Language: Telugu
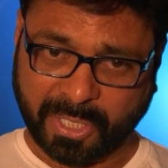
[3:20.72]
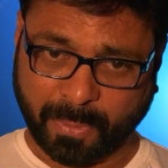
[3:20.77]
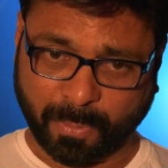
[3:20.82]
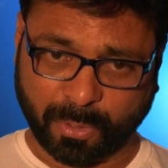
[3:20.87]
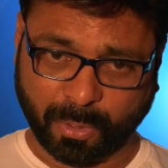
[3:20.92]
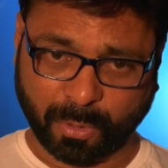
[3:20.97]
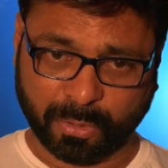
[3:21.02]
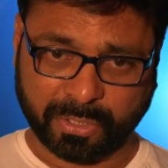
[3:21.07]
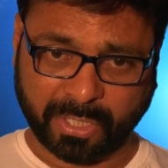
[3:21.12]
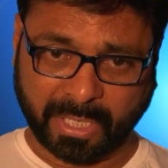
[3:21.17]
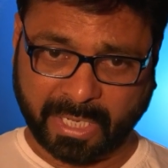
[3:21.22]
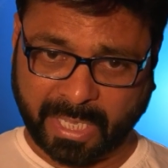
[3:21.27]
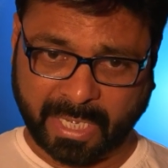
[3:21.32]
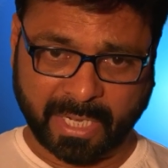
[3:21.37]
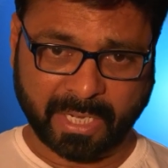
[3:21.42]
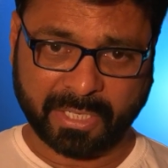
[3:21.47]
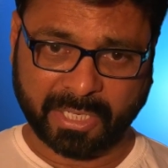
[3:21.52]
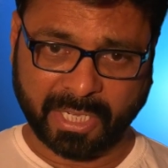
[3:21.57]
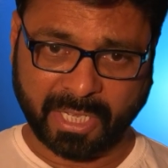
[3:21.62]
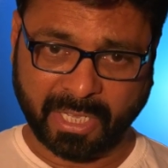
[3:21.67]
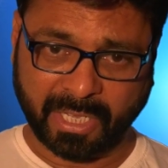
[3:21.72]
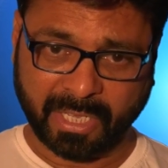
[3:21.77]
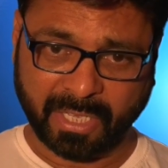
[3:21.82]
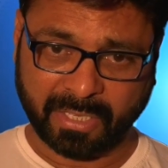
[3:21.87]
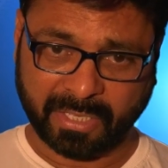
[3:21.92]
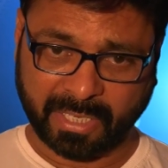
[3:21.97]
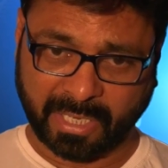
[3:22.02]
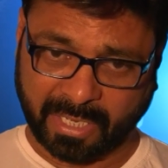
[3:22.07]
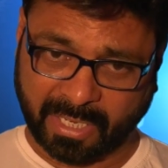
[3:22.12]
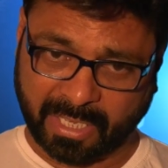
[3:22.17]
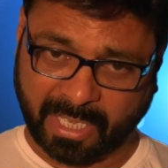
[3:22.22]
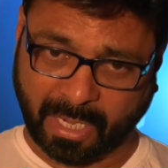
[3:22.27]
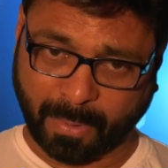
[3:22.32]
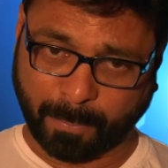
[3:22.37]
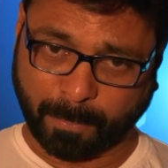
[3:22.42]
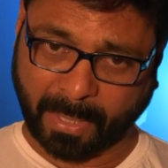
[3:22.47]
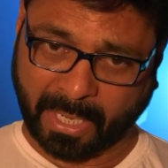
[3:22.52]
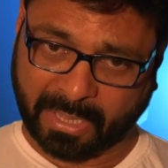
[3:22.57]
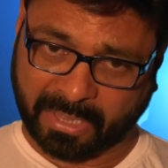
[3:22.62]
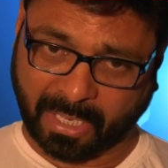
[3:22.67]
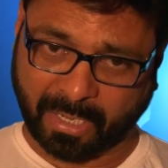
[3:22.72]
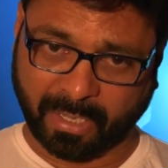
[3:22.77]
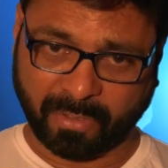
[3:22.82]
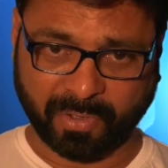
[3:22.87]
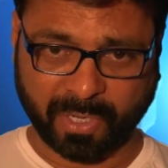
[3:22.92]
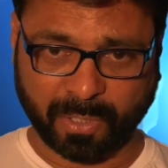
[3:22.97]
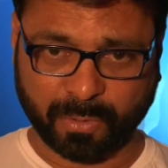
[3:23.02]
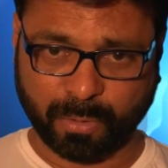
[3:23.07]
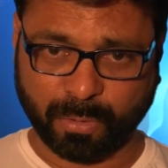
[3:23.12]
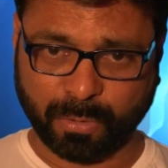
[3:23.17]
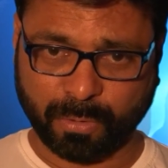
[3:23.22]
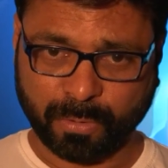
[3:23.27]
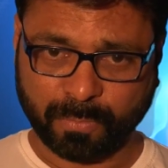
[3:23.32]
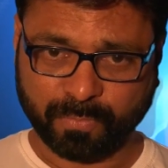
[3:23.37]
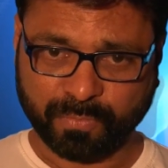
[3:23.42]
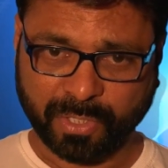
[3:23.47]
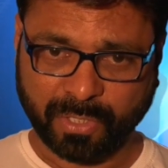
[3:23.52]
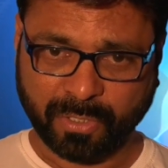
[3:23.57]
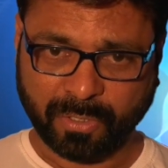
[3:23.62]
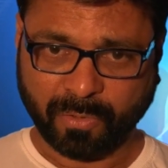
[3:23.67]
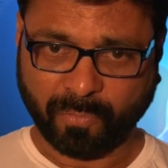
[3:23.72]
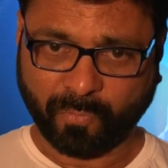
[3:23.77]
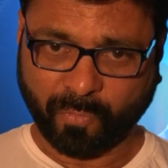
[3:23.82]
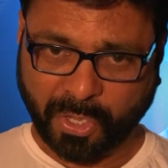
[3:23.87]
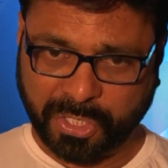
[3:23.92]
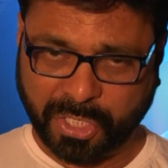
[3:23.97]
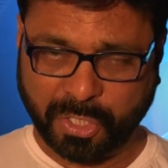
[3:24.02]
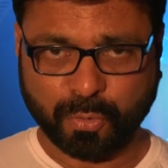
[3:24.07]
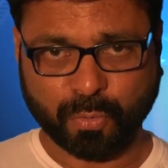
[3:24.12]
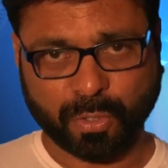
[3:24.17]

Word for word: ఎవరో తెలియాలంటే ఎన్నికల ఫలితాల వరకు వేచి